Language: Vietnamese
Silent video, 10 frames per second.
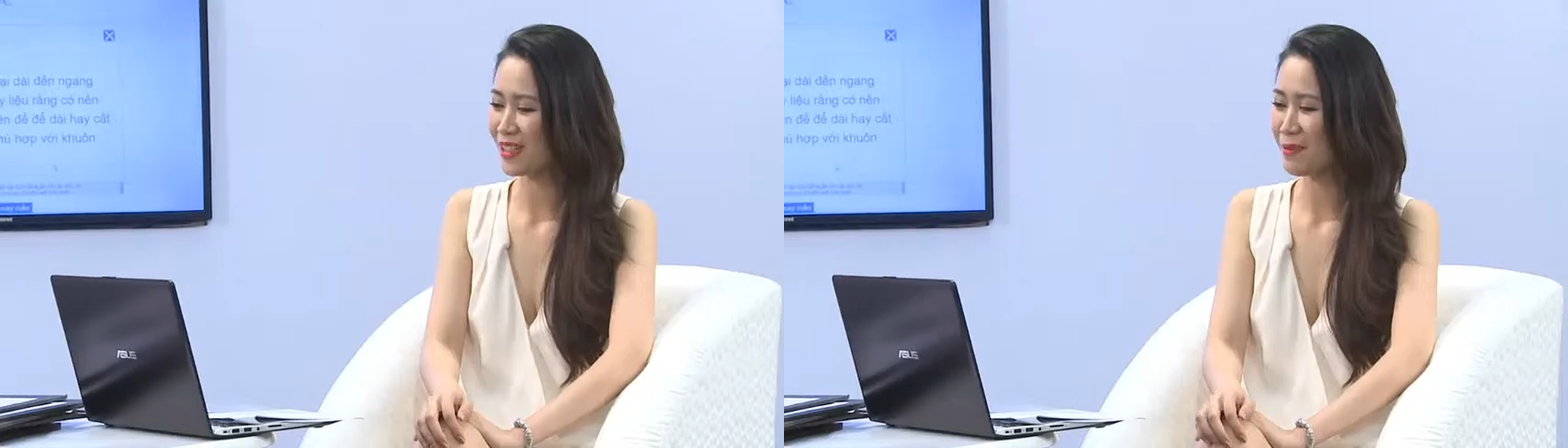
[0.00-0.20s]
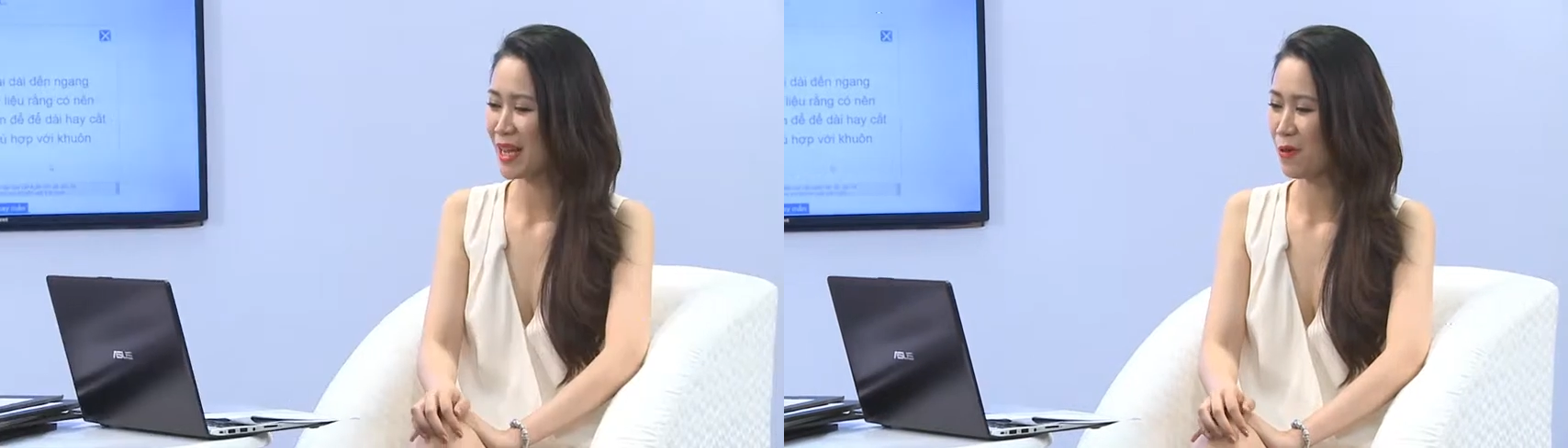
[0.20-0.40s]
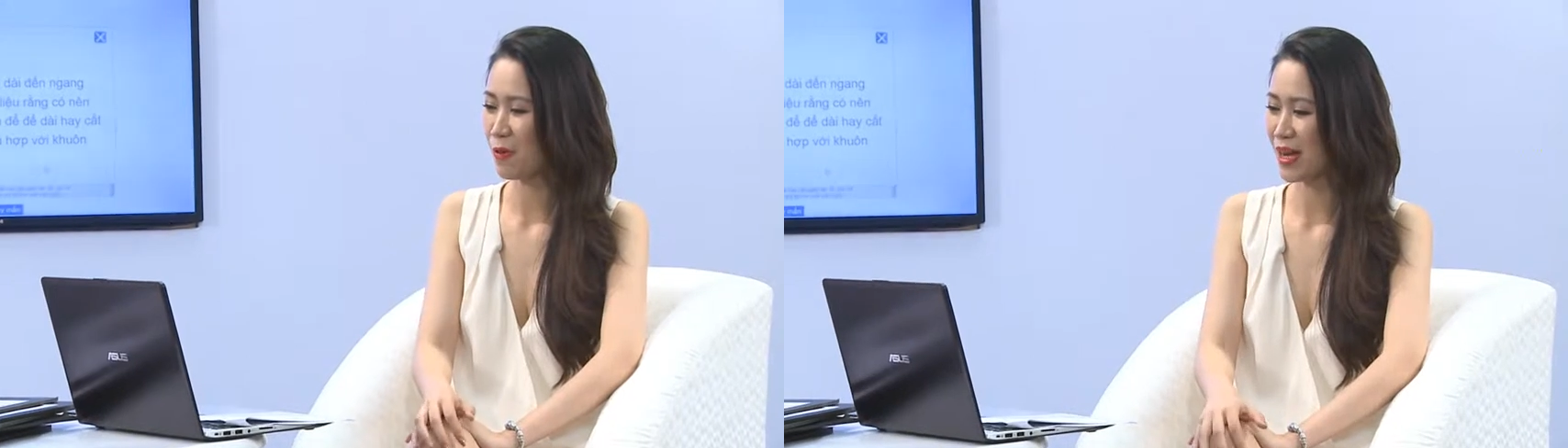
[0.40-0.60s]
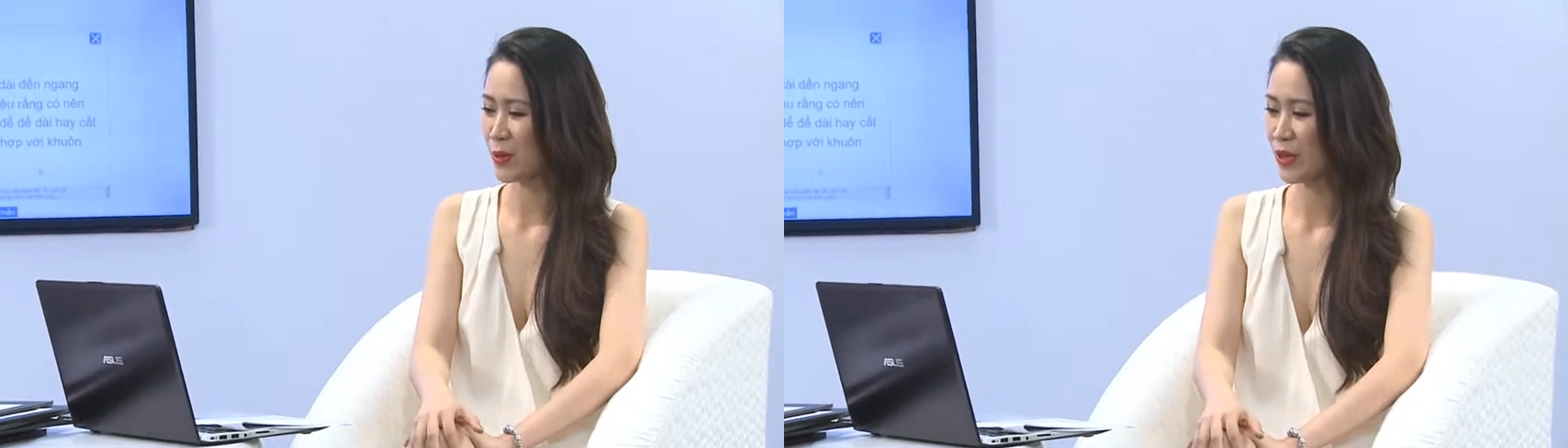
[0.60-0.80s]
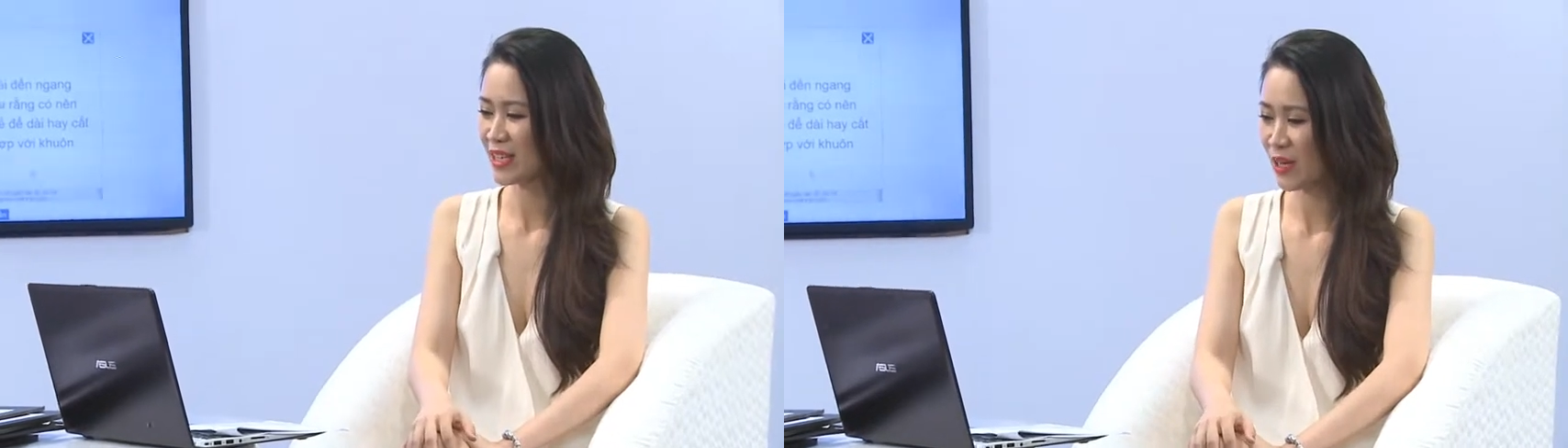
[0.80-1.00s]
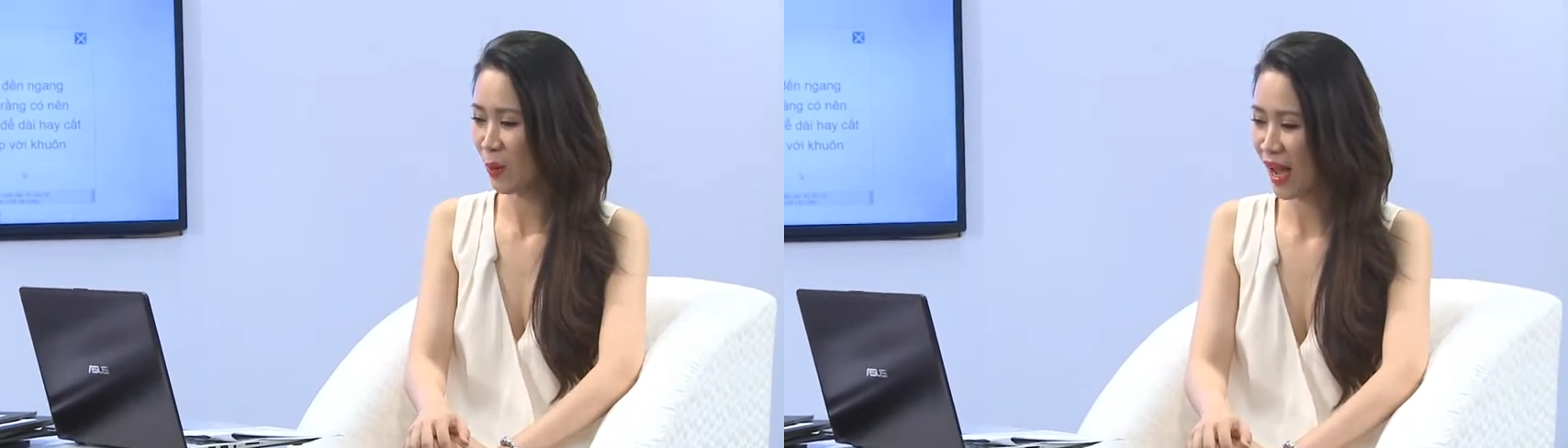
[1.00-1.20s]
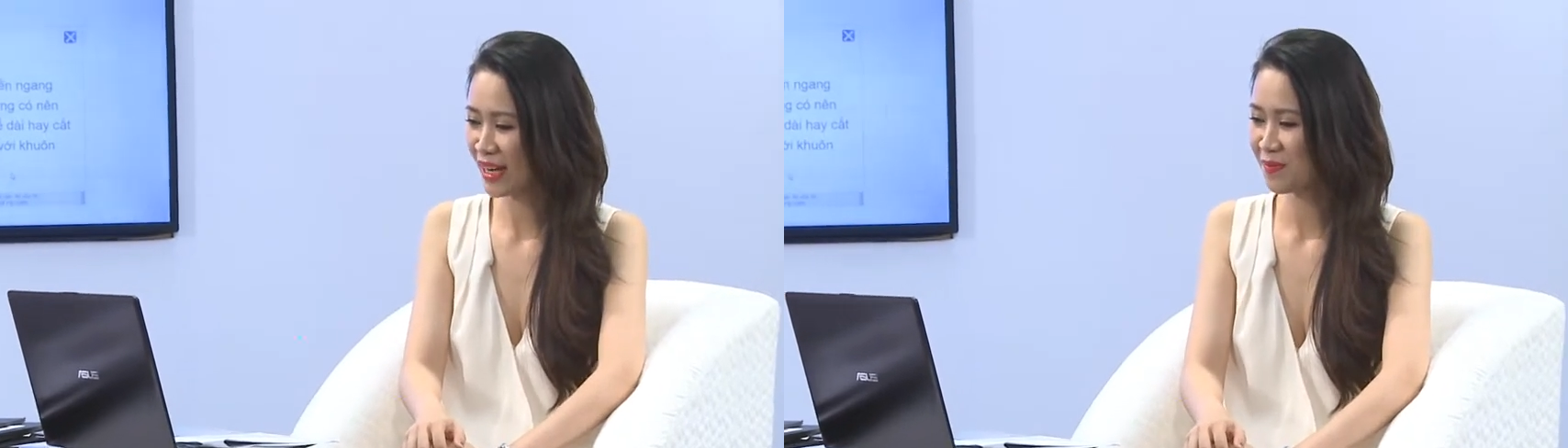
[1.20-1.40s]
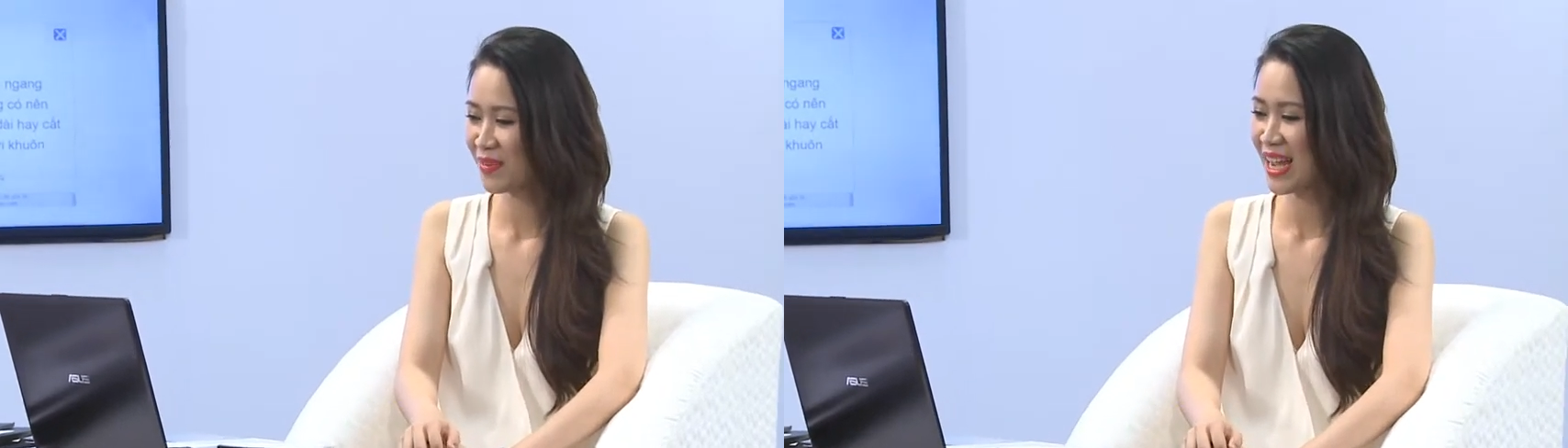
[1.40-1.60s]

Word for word: tiếp theo của bạn Nguyễn Thị Loan